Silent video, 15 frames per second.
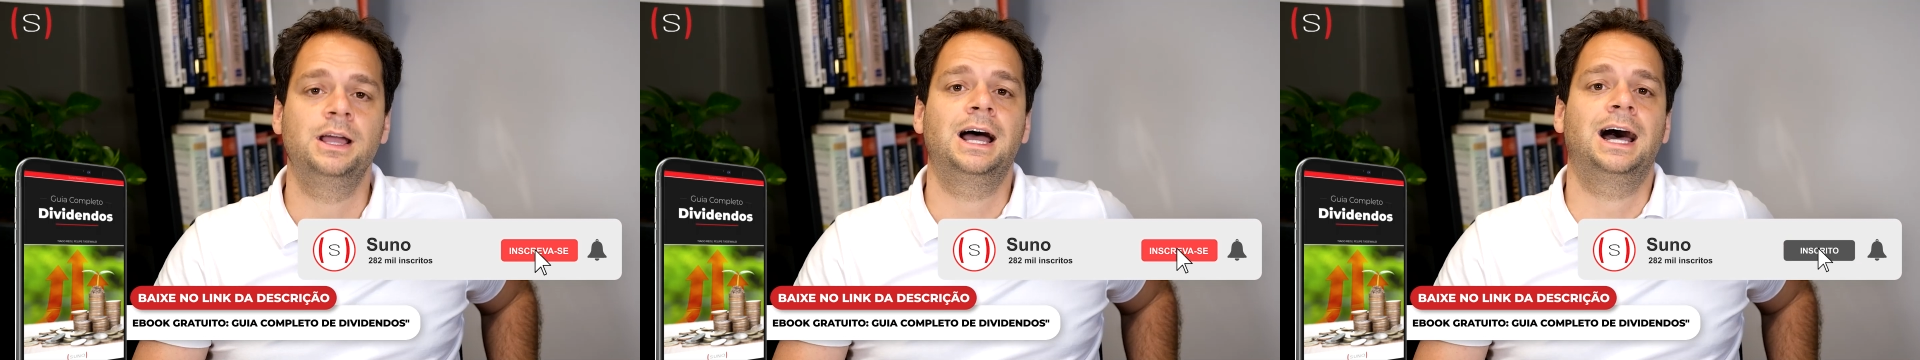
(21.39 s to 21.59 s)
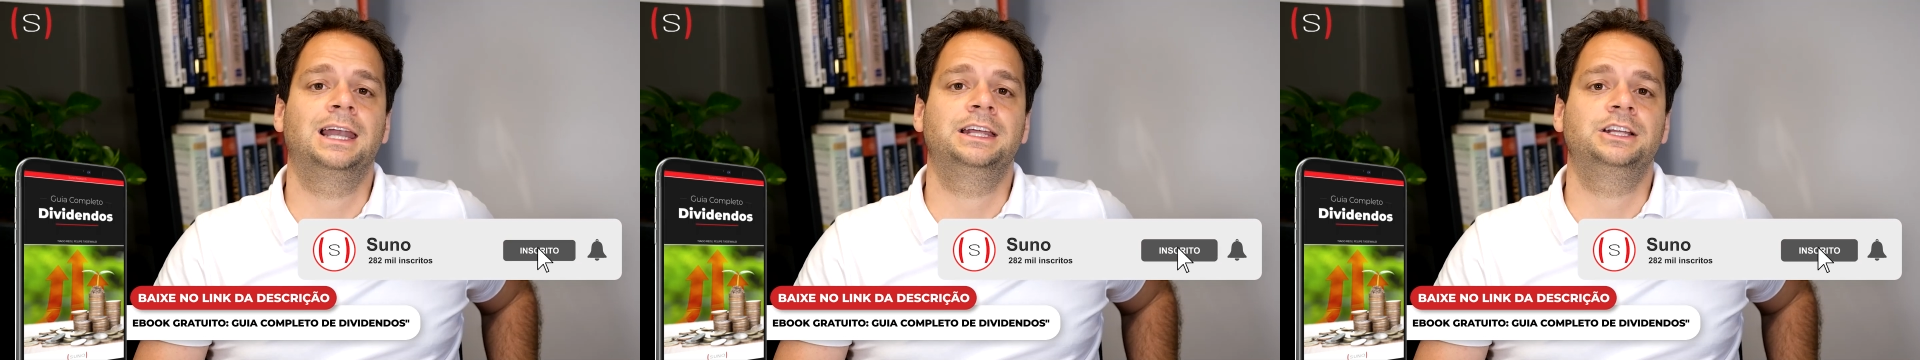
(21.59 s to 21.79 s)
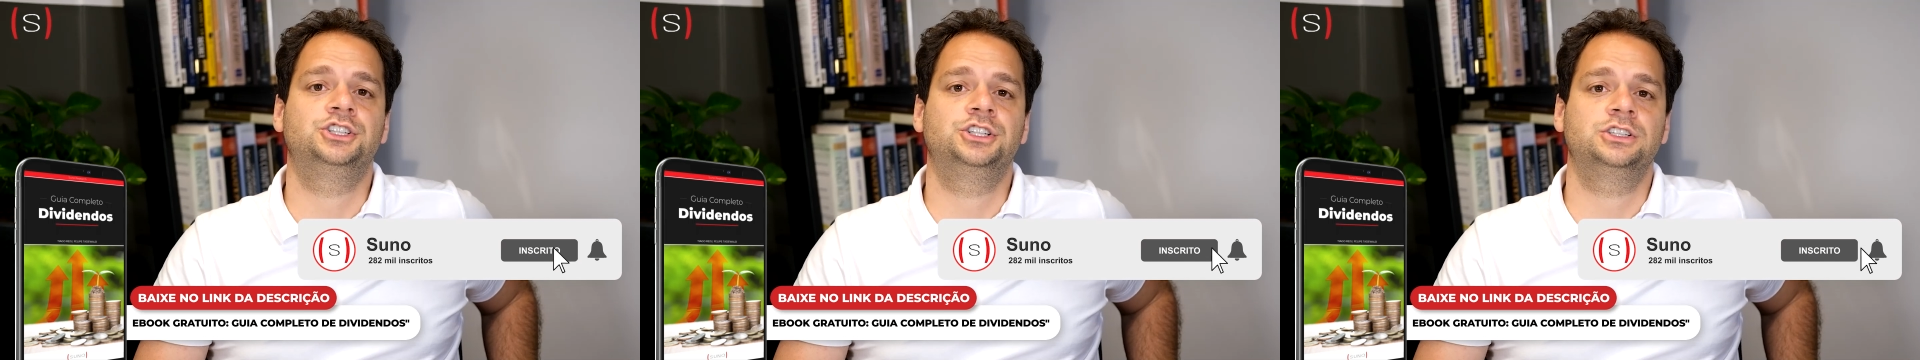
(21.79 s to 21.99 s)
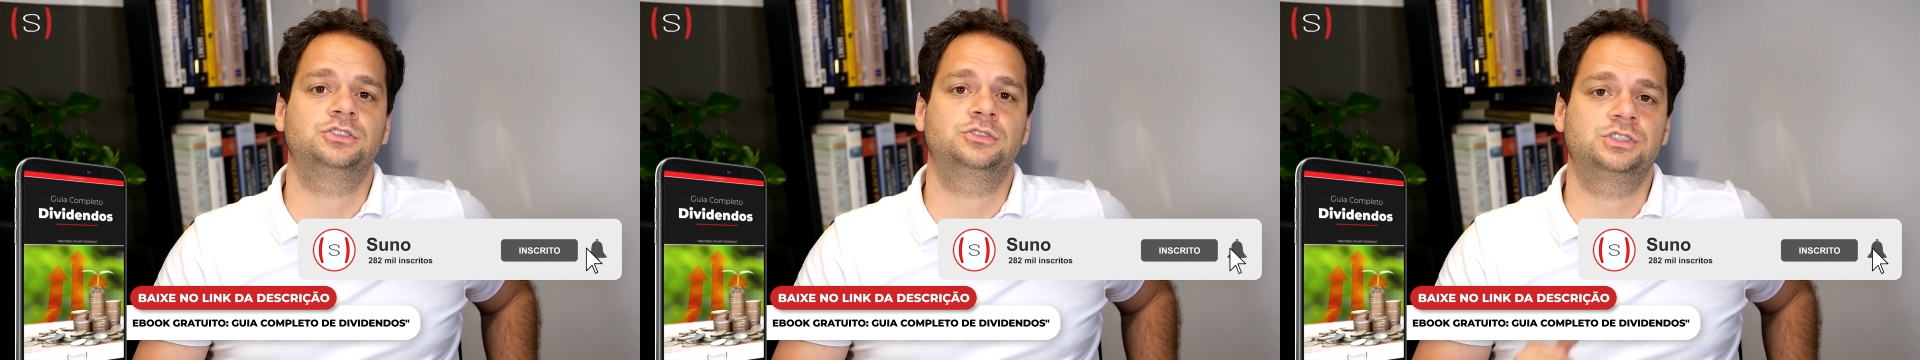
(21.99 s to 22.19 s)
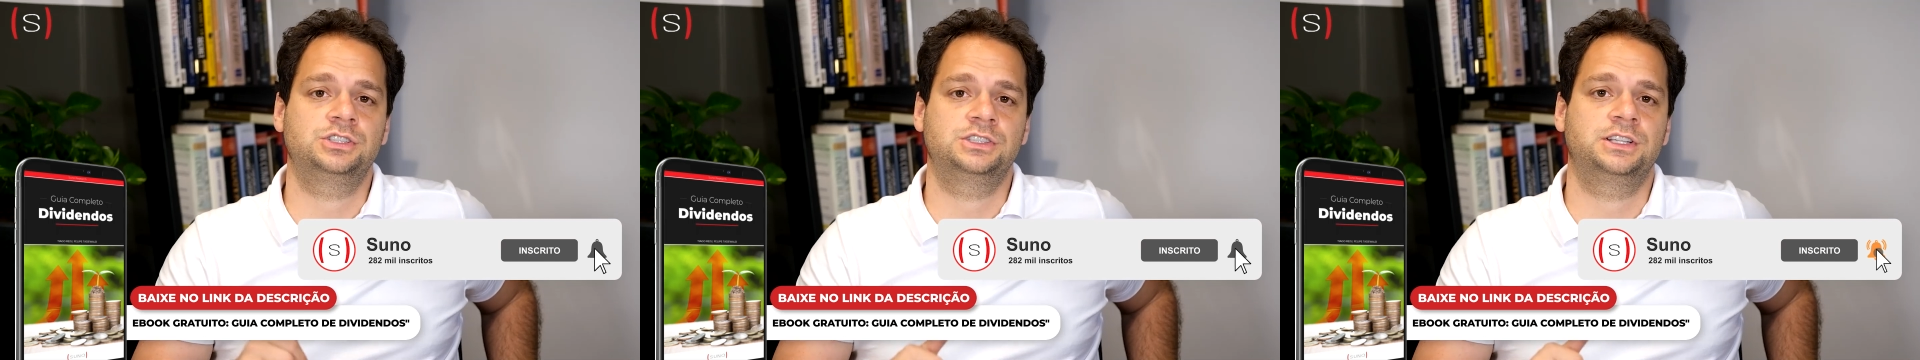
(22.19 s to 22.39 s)
Além
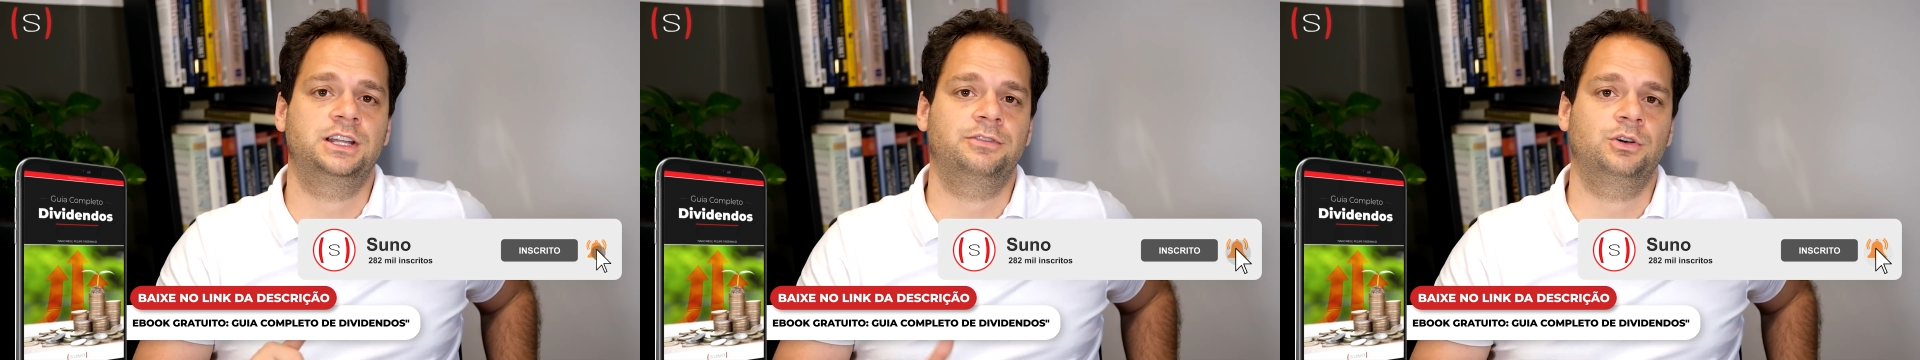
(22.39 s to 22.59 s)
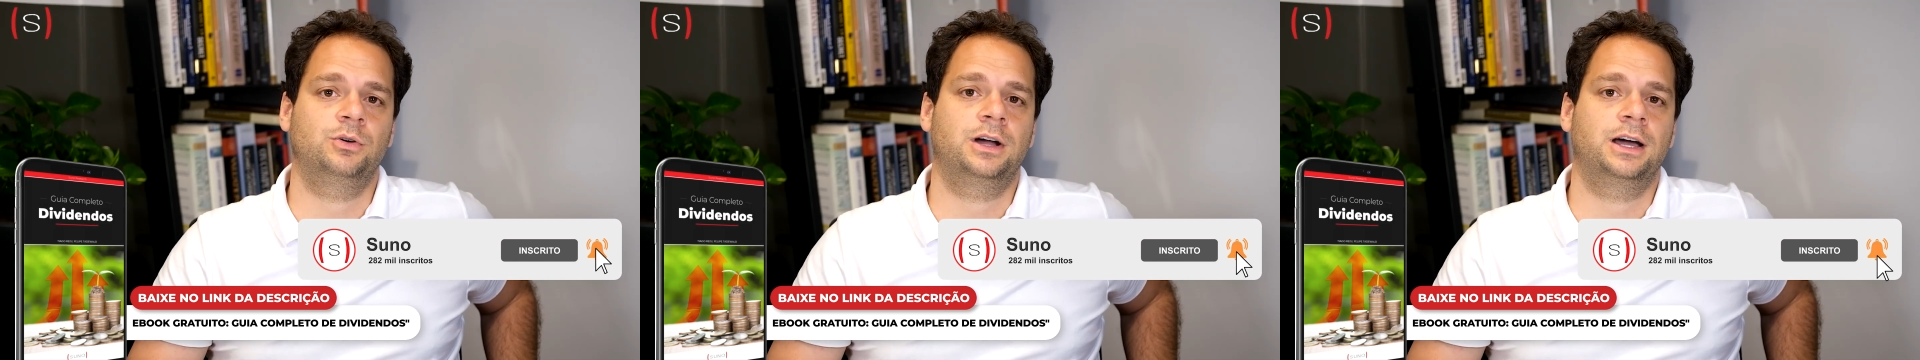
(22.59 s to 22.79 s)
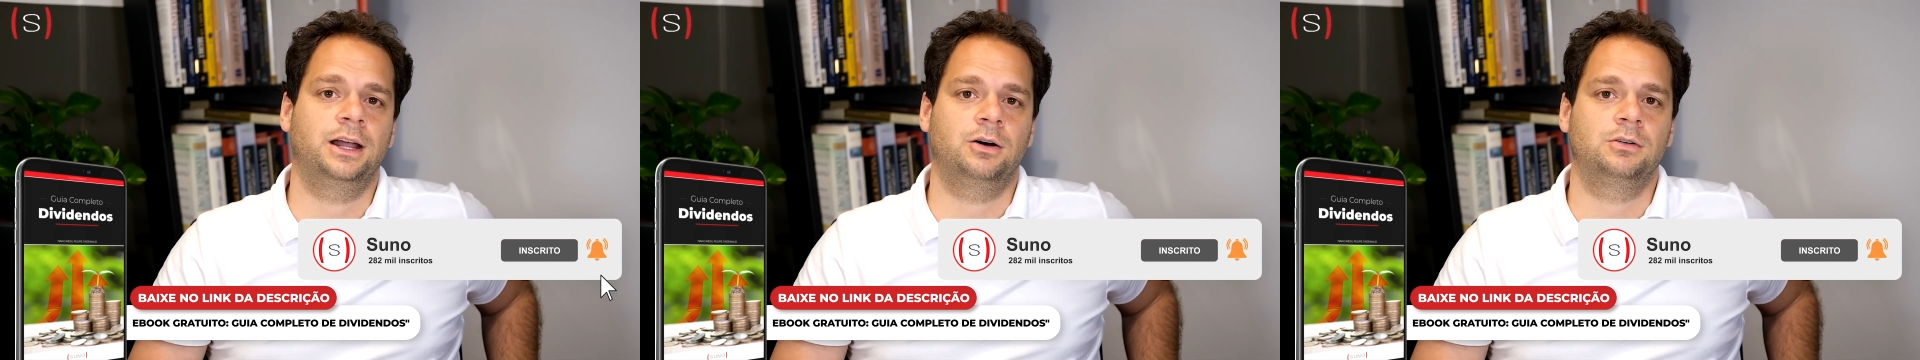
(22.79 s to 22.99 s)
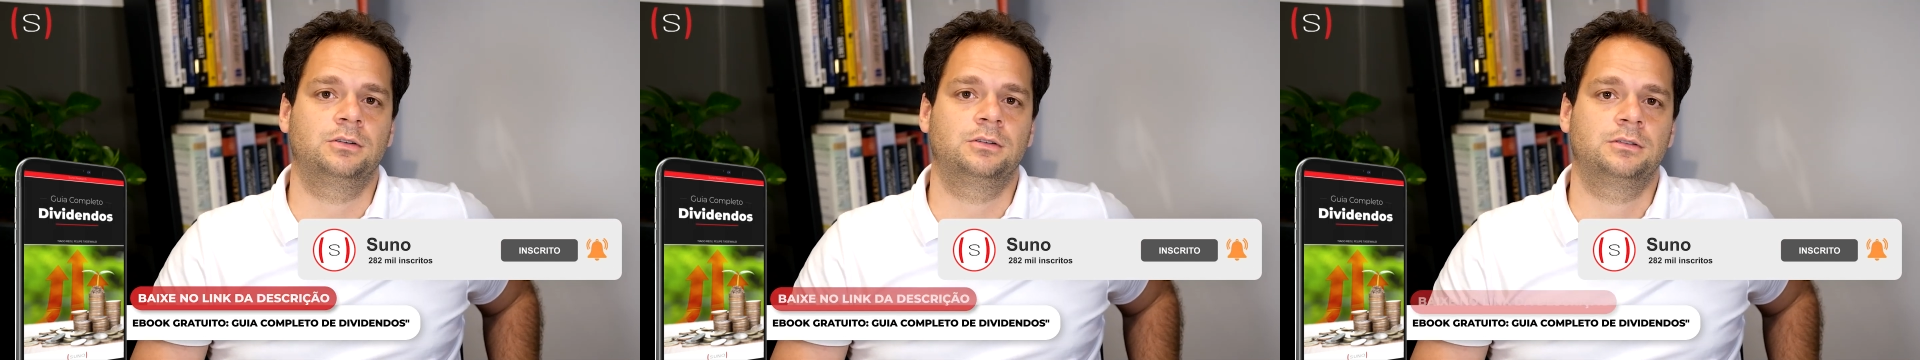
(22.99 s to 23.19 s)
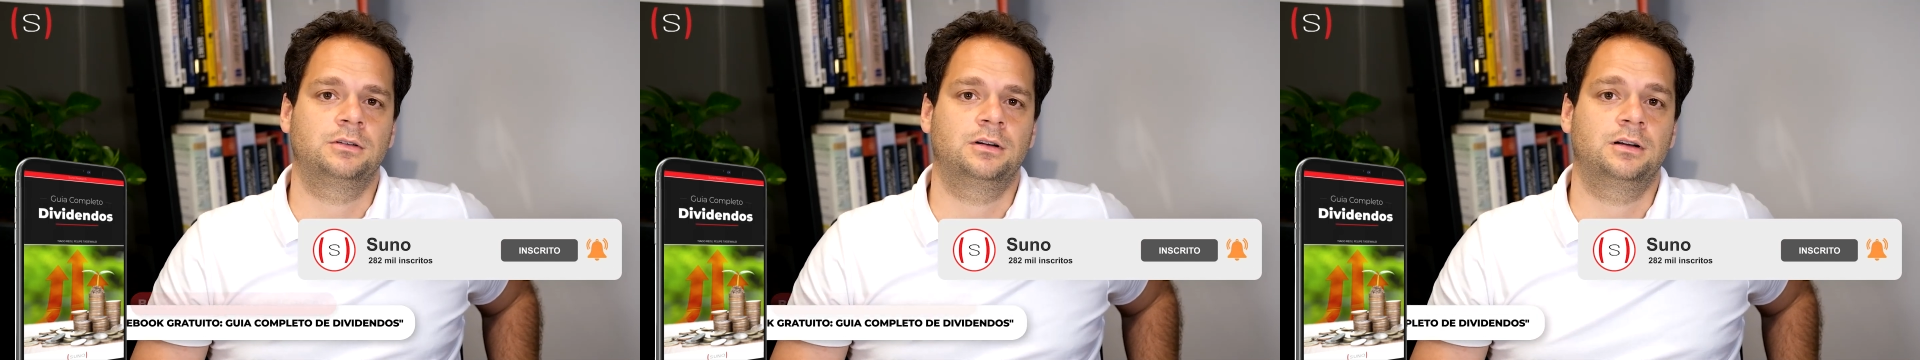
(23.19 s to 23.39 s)
disso, se inscreva no
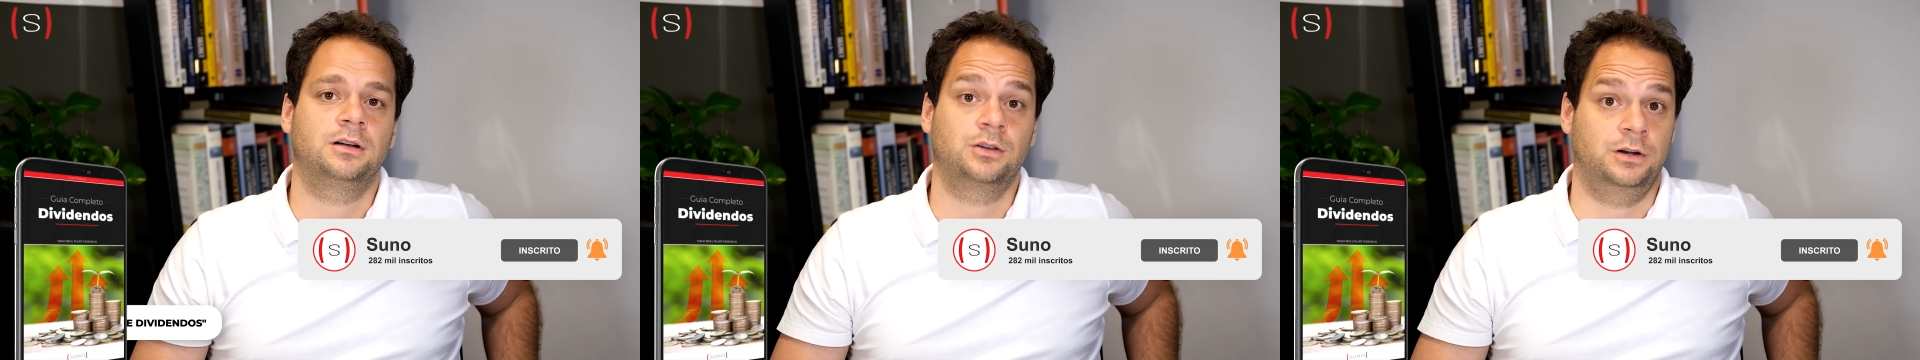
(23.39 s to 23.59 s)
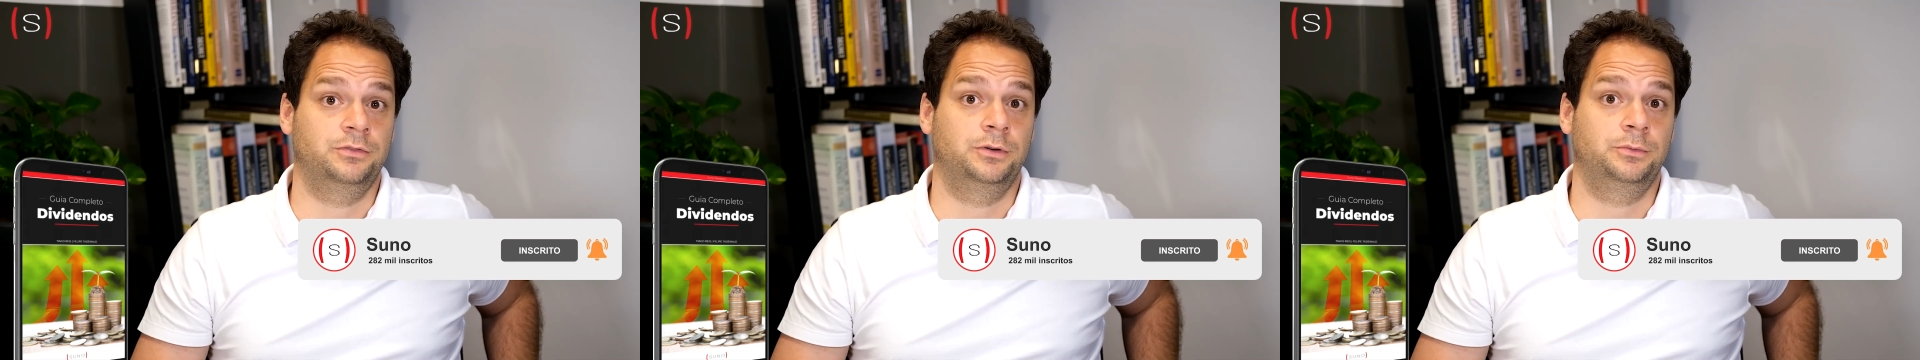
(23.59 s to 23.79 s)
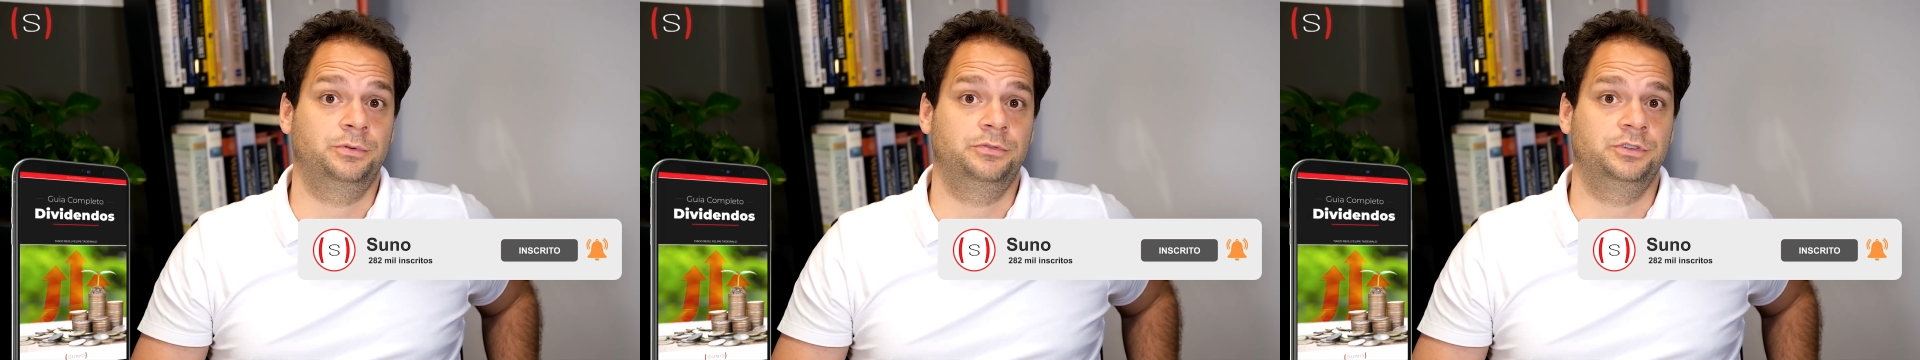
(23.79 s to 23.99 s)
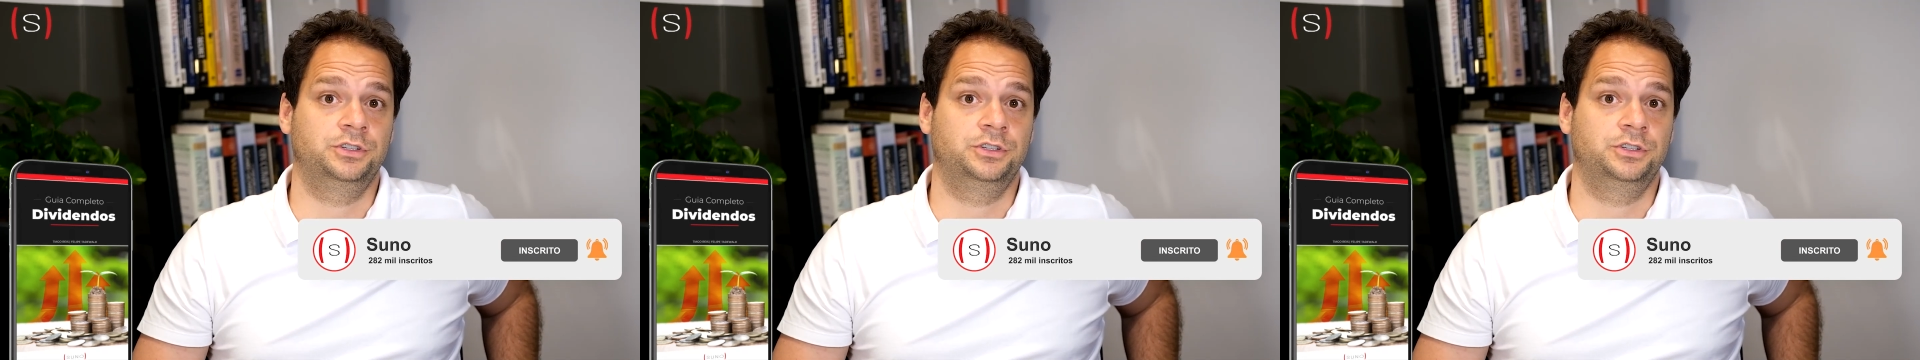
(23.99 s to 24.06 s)
canal. Agora vamos para o